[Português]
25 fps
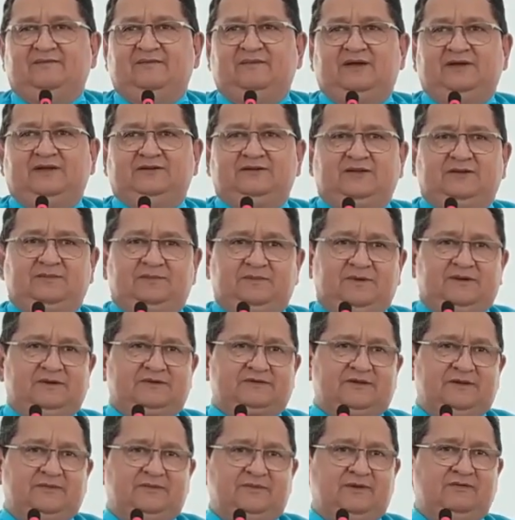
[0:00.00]
Mas ele
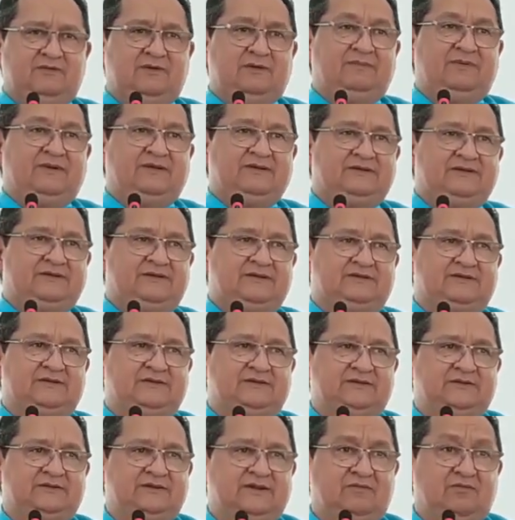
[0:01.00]
percebeu uma
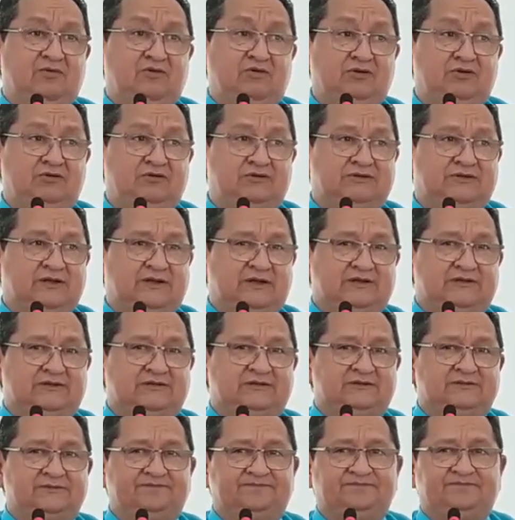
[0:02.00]
presença de demônios
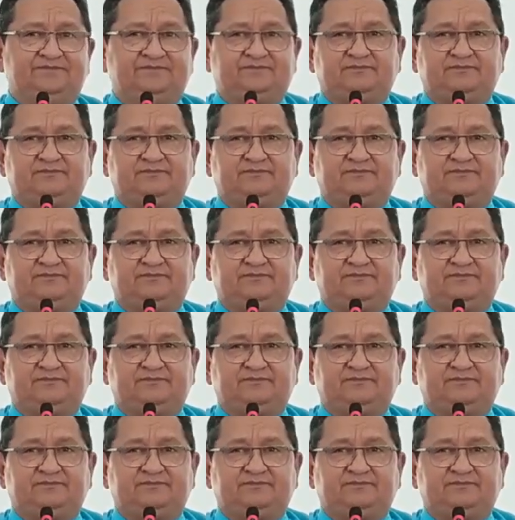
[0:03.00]
antes.